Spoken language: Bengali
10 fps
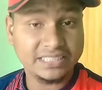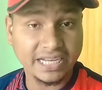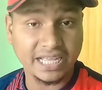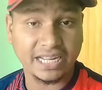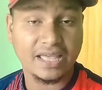
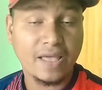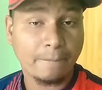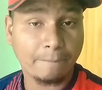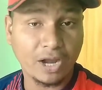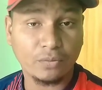সেখানে
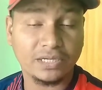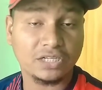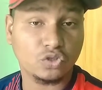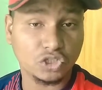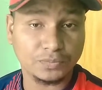বারো
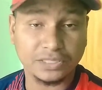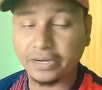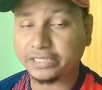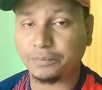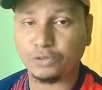মিনিটের দশ
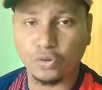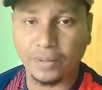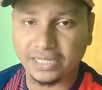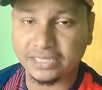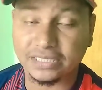মিনিটের একটা ভিডিও
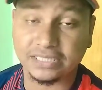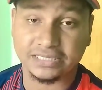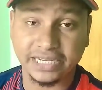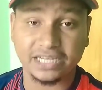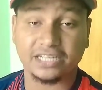বানান
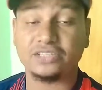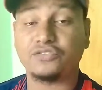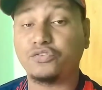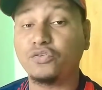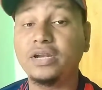সেখানে
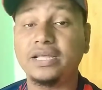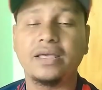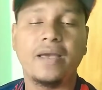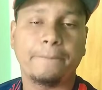কিন্তু ফুললি